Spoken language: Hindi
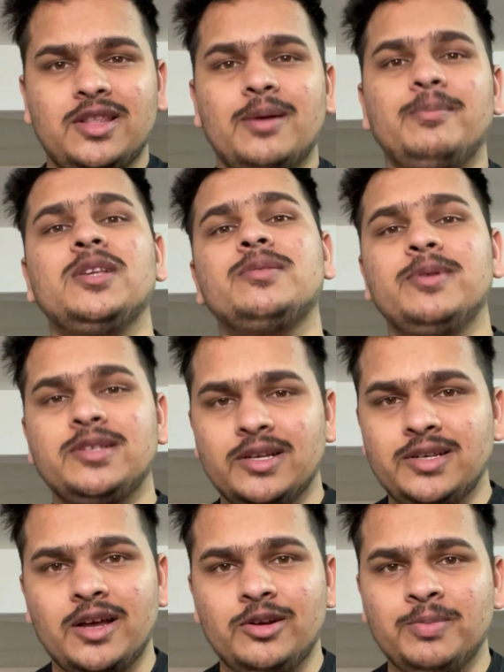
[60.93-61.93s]
हैं बीस बीस
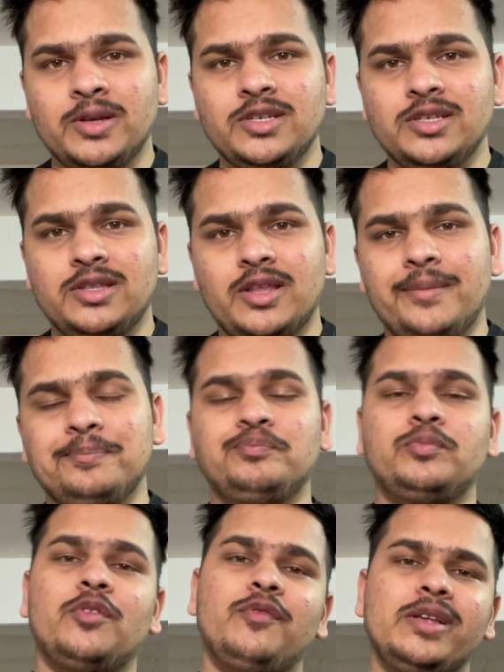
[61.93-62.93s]
हज़ार रुपये जीतते
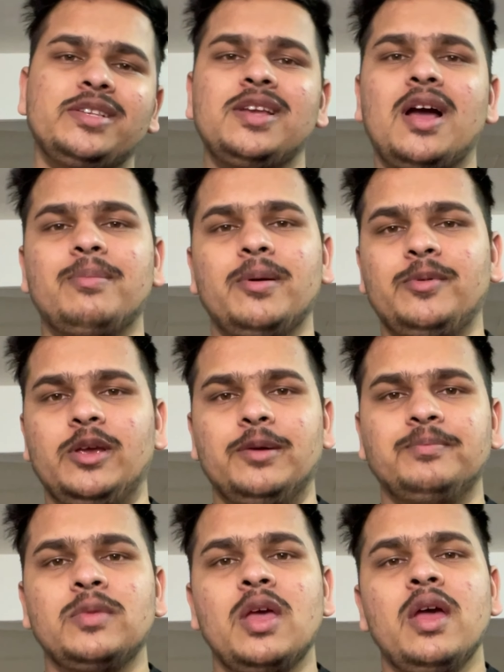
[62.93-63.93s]
हैं वैसे यहाँ पे भी है
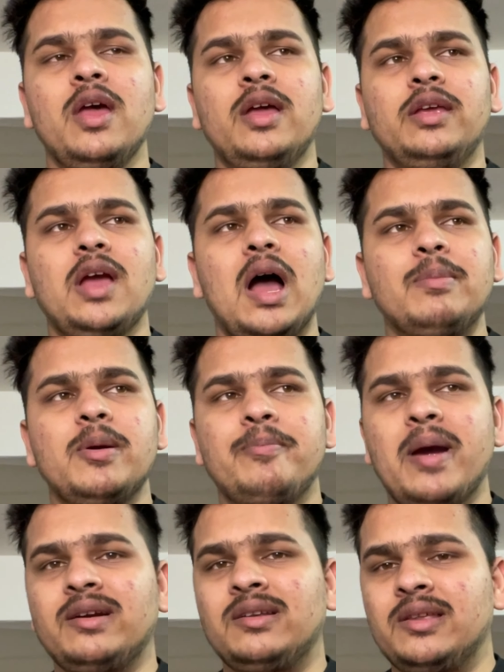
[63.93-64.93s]
यहाँ पे
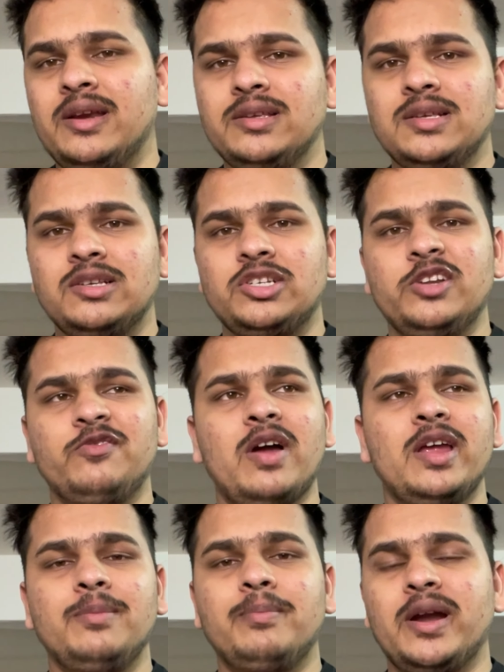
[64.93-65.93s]
बैट
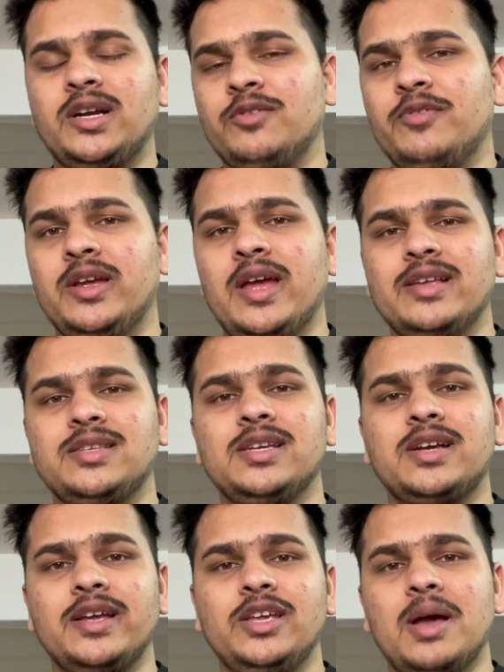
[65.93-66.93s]
365 बैटवे ऐसी
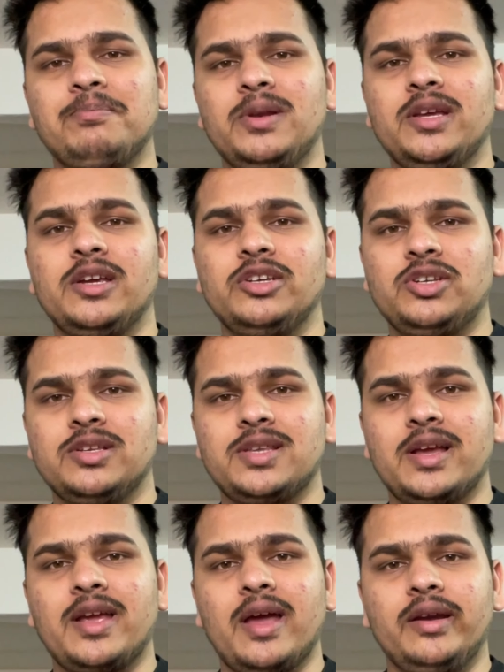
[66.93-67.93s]
कई एप्लीकेशंस
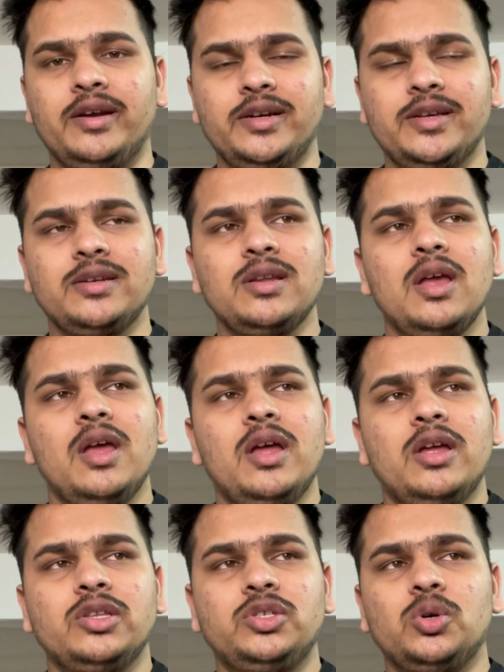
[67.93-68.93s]
है कैनेडियन
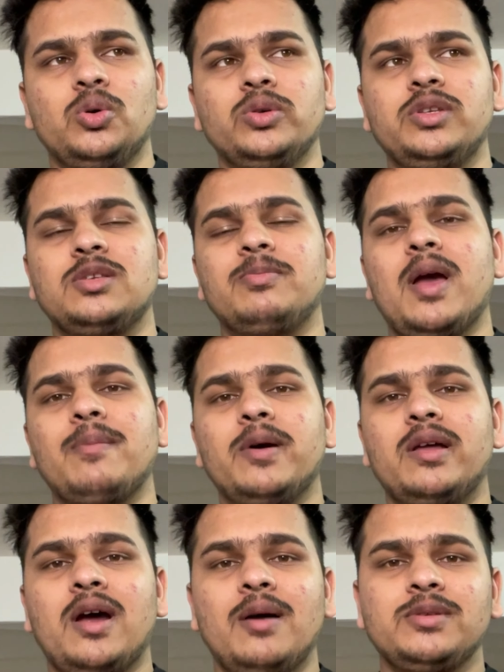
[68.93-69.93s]
जो जिसमें आप
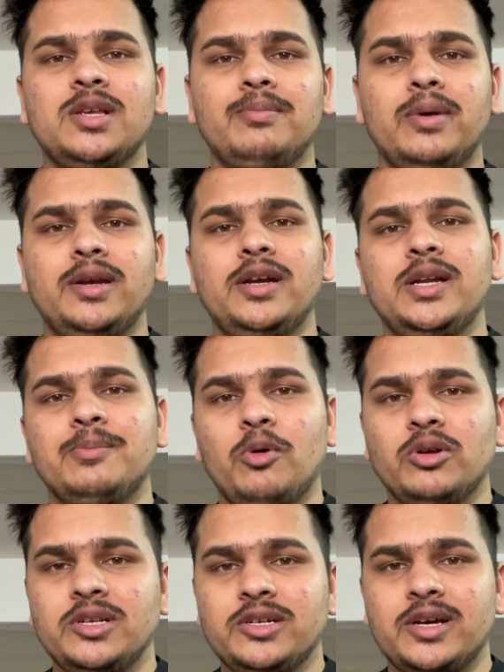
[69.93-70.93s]
आराम से मनी
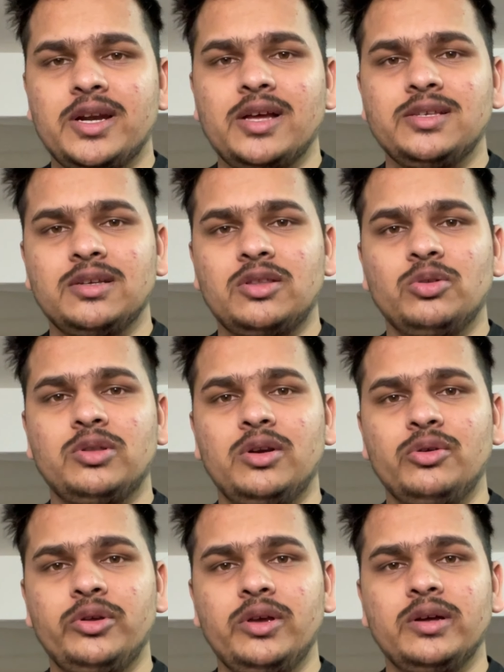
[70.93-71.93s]
डिपॉजिट करा सकते हो थ्रू
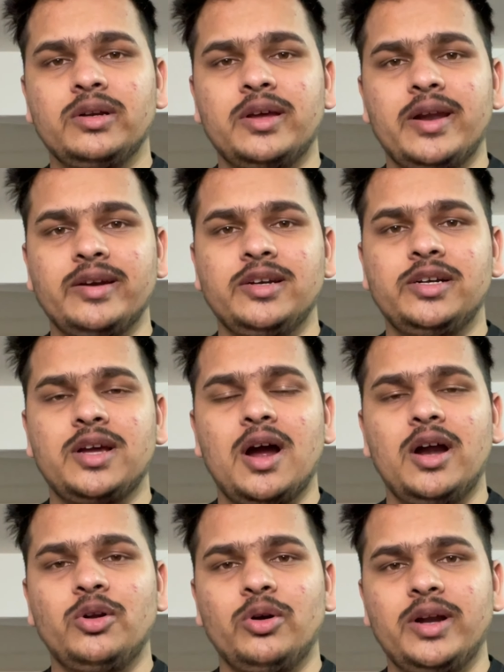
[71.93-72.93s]
ईयर क्रेडिट
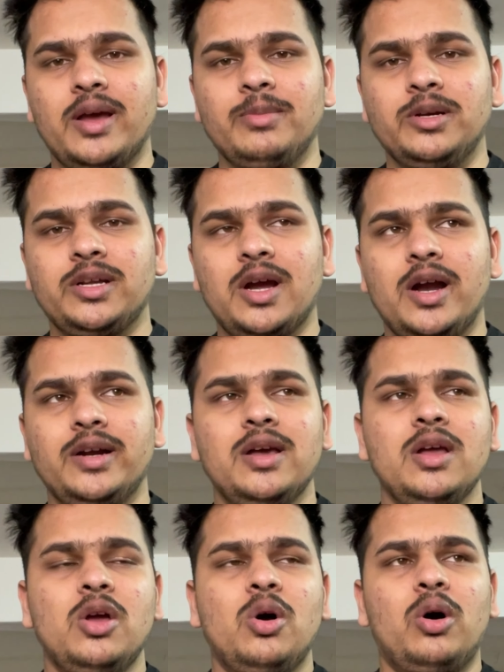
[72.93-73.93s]
कार्ड और डेबिट कार्ड
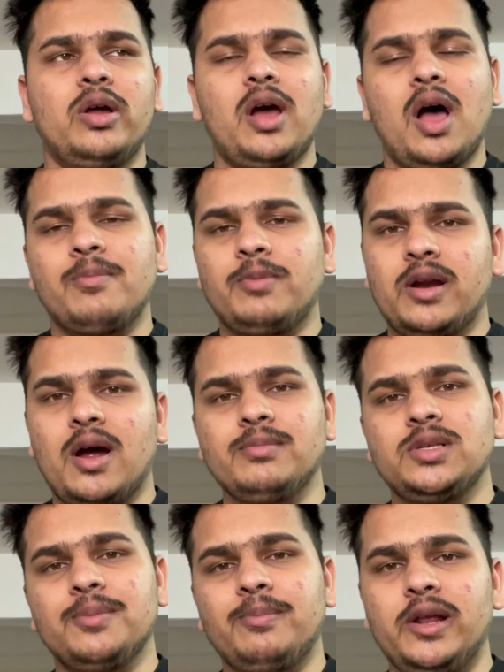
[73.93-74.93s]
और आप आराम
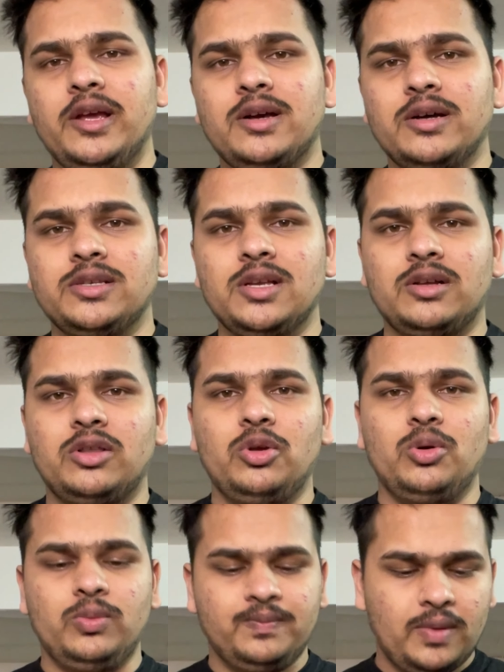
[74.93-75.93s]
से प्ले कर सकते
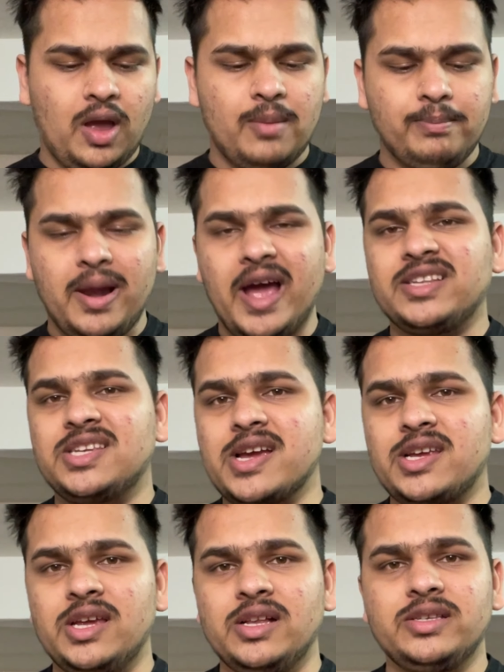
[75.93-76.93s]
हो आप ब्लैक जैक
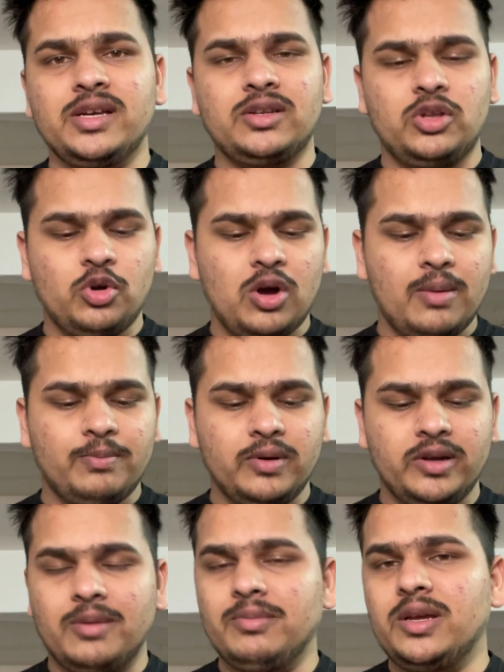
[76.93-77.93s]
खेल सकते हो आप
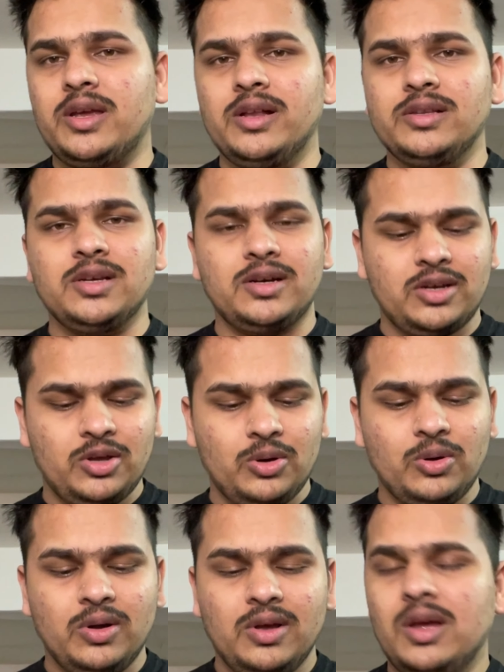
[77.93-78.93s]
रमी खेल सकते
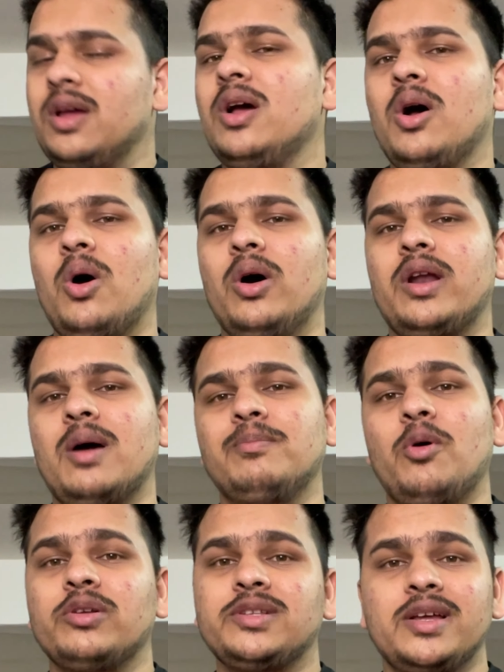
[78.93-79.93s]
हो और आप
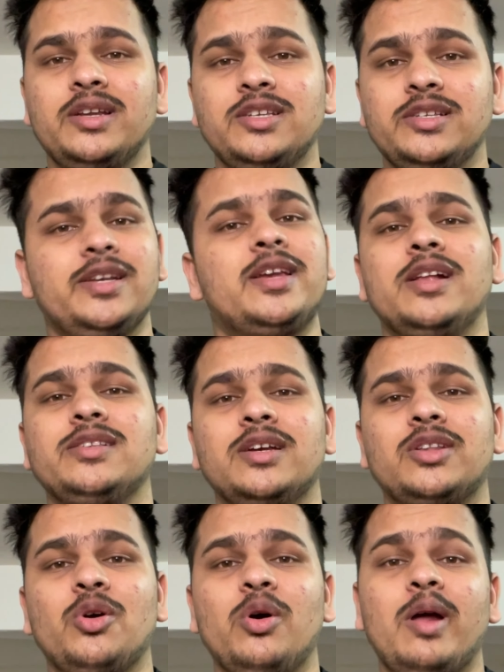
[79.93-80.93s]
बहुत सारी चीज़ें खेल
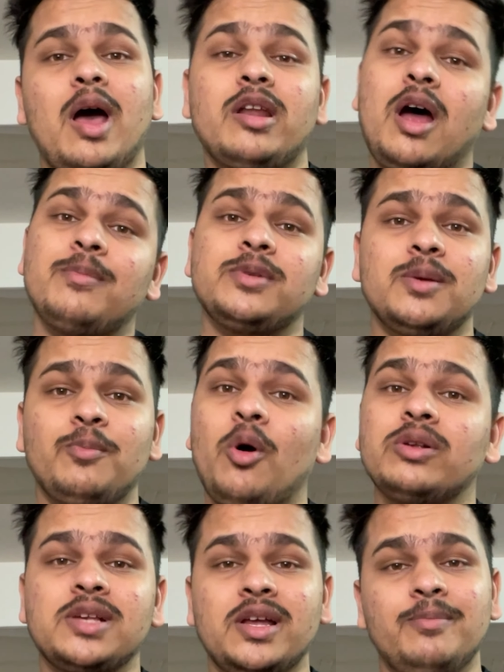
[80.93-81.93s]
सकते हो और आराम से
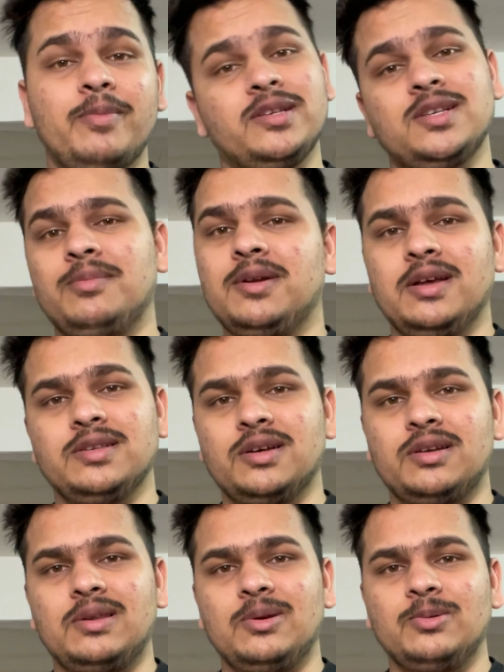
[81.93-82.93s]
बहुत सारे पैसे बना
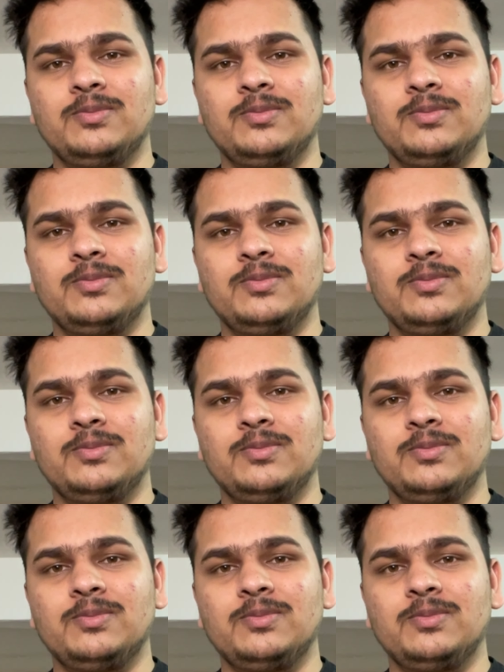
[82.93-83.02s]
सकते हो